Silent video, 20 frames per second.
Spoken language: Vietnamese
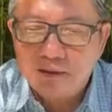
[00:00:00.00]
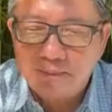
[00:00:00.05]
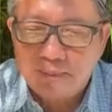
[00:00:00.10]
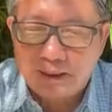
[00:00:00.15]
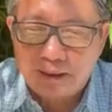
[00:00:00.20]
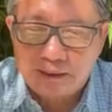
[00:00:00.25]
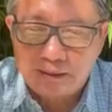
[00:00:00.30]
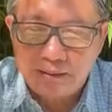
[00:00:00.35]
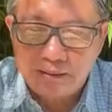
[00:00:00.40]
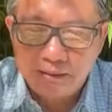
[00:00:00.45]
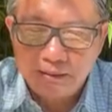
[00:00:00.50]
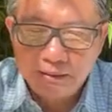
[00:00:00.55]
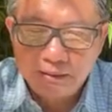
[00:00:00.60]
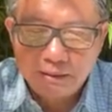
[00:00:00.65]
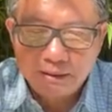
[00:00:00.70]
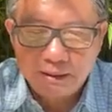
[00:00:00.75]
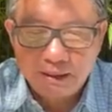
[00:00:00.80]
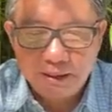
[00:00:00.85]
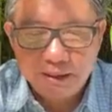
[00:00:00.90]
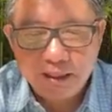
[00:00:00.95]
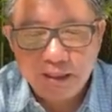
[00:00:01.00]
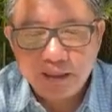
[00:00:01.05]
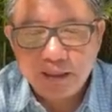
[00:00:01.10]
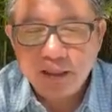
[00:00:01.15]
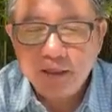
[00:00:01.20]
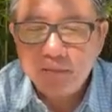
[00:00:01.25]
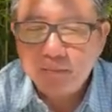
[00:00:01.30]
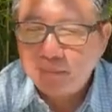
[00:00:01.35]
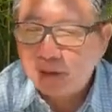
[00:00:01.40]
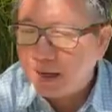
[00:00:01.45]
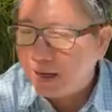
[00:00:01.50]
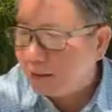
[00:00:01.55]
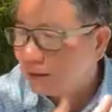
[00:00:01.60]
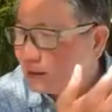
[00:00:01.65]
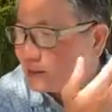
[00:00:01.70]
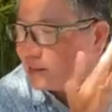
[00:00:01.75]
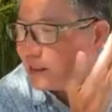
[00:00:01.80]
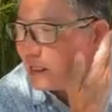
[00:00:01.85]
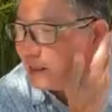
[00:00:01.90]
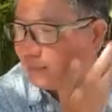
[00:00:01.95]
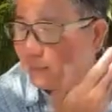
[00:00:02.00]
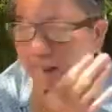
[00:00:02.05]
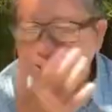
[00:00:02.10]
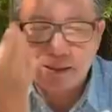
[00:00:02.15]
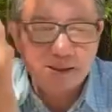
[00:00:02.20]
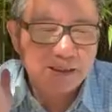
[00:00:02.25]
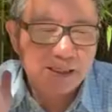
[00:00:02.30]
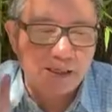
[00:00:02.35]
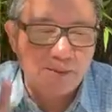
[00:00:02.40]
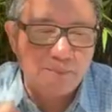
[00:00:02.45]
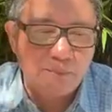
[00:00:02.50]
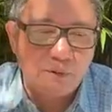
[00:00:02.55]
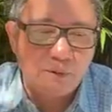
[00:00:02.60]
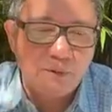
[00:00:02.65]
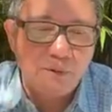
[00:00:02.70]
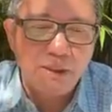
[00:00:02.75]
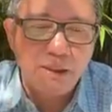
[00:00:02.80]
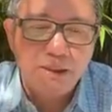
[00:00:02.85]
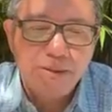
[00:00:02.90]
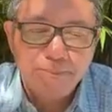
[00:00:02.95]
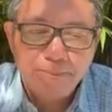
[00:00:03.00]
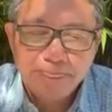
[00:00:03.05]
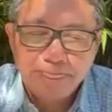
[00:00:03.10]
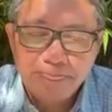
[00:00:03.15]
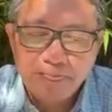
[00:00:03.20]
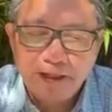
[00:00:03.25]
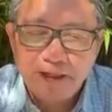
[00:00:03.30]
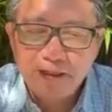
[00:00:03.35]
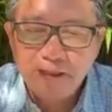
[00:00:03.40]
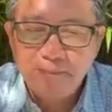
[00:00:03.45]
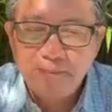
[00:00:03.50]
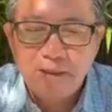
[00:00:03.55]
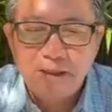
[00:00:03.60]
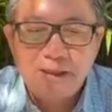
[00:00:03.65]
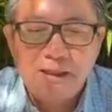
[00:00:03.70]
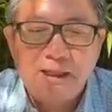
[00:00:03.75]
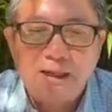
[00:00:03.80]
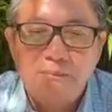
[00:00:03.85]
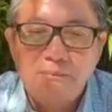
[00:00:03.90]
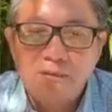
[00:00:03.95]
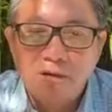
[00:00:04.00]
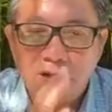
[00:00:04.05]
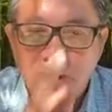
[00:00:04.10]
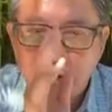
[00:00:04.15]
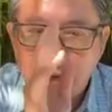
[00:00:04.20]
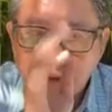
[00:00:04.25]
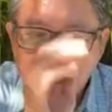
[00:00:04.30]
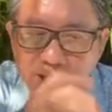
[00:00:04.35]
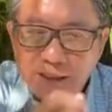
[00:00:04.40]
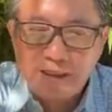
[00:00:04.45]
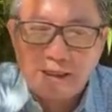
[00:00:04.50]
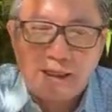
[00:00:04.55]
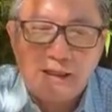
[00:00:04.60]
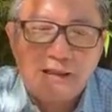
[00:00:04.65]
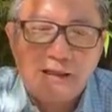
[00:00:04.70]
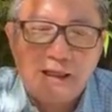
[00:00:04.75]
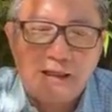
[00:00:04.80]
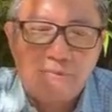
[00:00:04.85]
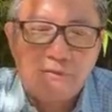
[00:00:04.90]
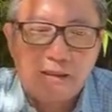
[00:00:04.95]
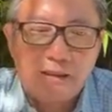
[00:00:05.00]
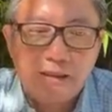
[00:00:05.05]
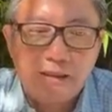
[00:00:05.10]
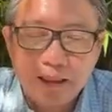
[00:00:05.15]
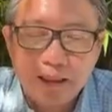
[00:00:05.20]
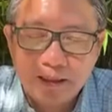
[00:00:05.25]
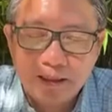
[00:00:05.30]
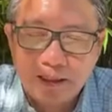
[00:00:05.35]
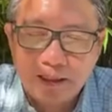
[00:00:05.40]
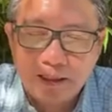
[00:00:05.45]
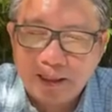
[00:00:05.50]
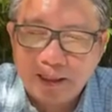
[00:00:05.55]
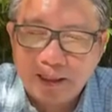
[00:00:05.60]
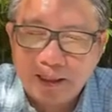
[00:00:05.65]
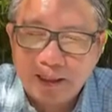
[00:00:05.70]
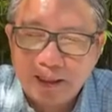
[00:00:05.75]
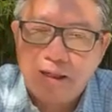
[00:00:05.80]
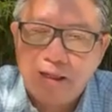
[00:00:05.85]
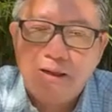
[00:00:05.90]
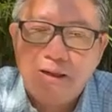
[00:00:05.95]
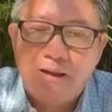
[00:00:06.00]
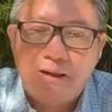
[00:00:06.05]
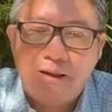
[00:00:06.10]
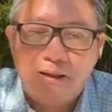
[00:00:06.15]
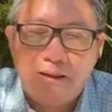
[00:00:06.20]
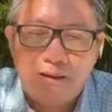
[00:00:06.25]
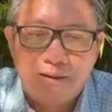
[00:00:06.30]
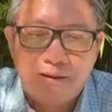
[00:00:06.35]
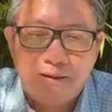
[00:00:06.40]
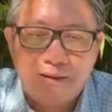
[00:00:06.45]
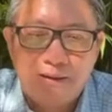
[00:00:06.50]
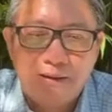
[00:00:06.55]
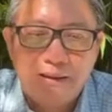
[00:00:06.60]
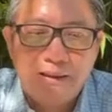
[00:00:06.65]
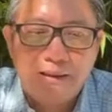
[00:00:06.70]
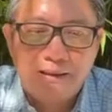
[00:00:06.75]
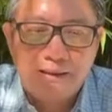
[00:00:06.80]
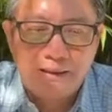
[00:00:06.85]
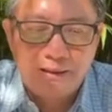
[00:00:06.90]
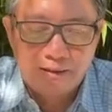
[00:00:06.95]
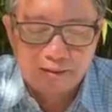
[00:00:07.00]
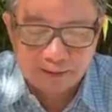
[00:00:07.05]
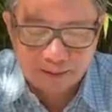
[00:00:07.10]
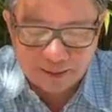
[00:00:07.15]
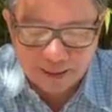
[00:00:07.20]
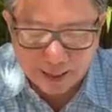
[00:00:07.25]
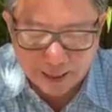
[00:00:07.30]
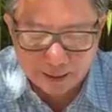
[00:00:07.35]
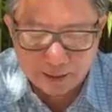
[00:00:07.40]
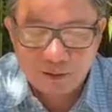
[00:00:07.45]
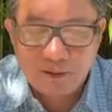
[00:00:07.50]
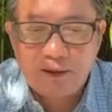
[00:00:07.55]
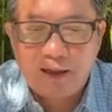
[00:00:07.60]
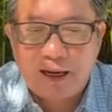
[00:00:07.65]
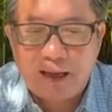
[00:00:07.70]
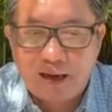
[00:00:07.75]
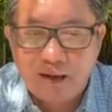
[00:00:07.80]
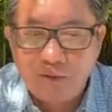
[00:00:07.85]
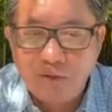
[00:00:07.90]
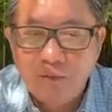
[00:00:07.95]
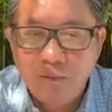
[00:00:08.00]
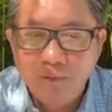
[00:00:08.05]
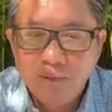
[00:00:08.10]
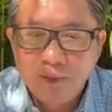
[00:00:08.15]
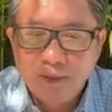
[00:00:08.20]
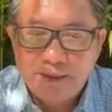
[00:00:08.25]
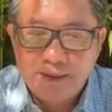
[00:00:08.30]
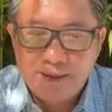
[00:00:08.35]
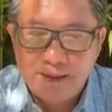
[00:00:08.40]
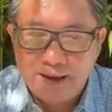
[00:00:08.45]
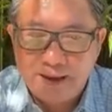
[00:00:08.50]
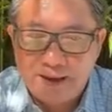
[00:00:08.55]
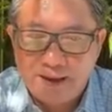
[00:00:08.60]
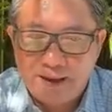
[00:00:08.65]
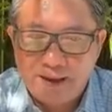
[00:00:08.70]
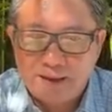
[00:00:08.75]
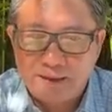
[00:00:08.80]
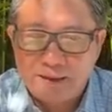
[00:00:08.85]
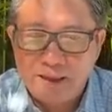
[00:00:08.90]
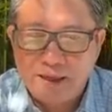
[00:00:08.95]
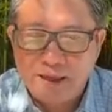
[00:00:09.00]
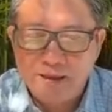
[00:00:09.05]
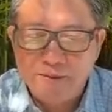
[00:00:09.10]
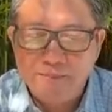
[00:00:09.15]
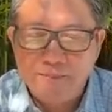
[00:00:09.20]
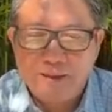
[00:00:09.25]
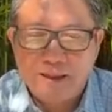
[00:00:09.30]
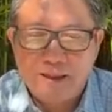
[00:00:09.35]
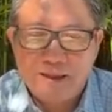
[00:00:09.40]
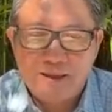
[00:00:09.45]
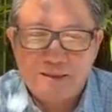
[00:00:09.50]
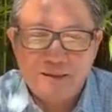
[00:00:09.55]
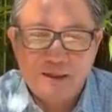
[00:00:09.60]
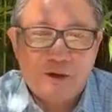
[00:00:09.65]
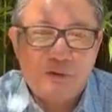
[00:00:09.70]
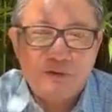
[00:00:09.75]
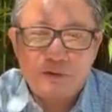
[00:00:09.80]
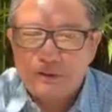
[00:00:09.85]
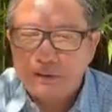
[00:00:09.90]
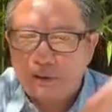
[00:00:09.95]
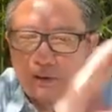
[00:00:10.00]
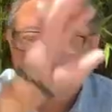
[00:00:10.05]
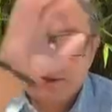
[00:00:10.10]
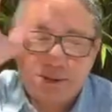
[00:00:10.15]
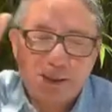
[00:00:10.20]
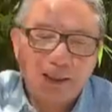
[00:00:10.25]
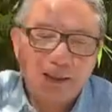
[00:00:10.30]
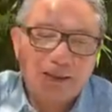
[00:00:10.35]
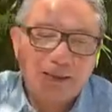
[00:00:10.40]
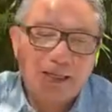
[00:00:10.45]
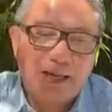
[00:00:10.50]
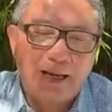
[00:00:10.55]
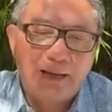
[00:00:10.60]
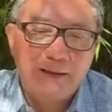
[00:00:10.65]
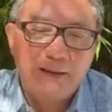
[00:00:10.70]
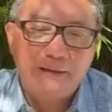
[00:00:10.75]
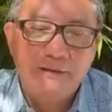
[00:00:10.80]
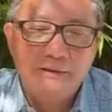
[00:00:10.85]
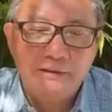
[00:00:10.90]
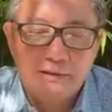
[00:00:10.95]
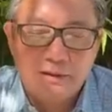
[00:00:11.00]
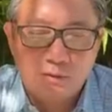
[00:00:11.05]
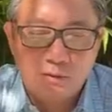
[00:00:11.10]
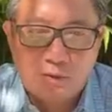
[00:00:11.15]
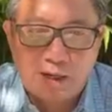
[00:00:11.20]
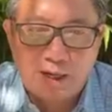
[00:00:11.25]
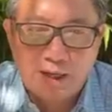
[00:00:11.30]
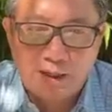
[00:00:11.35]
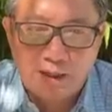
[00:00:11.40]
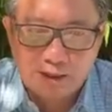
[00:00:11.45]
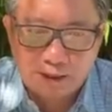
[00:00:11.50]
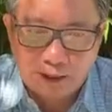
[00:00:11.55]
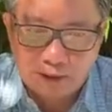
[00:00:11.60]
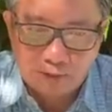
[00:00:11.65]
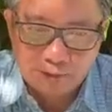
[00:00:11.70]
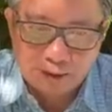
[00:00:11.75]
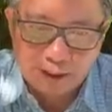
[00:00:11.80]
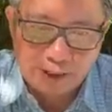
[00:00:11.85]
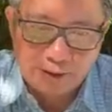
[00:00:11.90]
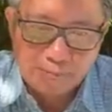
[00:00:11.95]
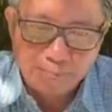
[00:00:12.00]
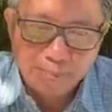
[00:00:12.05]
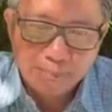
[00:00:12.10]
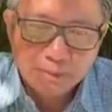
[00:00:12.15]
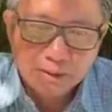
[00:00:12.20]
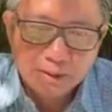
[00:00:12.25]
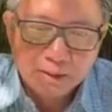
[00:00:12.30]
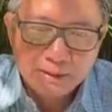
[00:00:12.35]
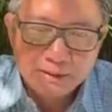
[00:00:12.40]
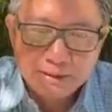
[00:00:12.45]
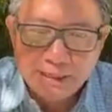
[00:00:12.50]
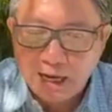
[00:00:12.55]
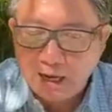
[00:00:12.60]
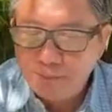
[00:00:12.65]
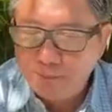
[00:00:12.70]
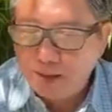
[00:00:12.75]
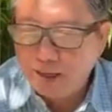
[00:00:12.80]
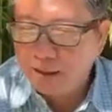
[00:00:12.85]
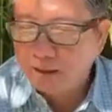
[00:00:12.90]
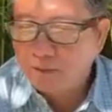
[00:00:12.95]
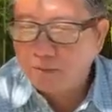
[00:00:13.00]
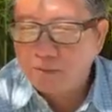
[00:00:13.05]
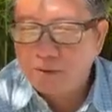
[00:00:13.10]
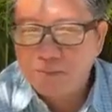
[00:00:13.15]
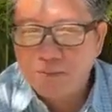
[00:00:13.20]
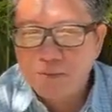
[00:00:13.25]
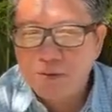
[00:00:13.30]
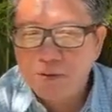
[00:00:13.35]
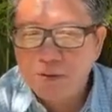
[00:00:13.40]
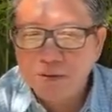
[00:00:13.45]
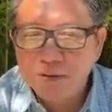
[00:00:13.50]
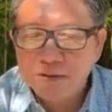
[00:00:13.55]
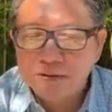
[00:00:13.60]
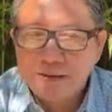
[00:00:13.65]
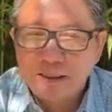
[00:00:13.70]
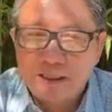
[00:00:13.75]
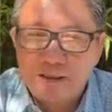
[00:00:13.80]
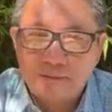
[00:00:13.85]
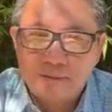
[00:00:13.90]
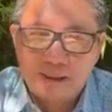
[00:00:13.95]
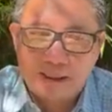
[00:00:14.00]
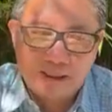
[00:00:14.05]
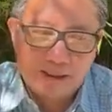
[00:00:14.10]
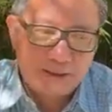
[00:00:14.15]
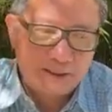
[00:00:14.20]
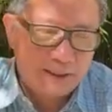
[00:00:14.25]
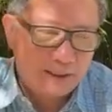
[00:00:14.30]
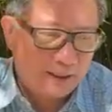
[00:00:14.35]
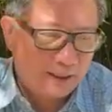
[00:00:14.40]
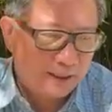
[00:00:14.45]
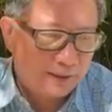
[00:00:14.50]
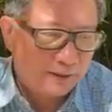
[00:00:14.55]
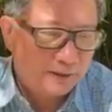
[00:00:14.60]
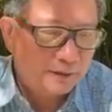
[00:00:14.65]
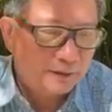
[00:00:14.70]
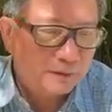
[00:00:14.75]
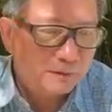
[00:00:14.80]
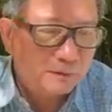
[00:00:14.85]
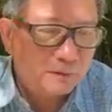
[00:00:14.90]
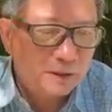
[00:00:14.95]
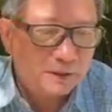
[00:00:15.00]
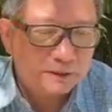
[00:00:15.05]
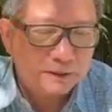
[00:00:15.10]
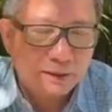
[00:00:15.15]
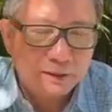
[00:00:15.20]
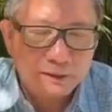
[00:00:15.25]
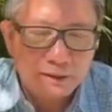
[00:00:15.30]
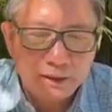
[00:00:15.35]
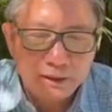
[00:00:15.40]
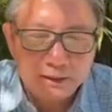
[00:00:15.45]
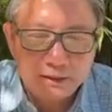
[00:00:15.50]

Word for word: mình là vì thiên ma nó che mắt che mũi để cho mình không còn thiên nhãn thông và thiên nhĩ thông để họ nói gạt nói láo và để mà nhồi sọ tất cả những người trên quả địa cầu này cha mẹ không có muốn sau này thời thượng quân thánh đức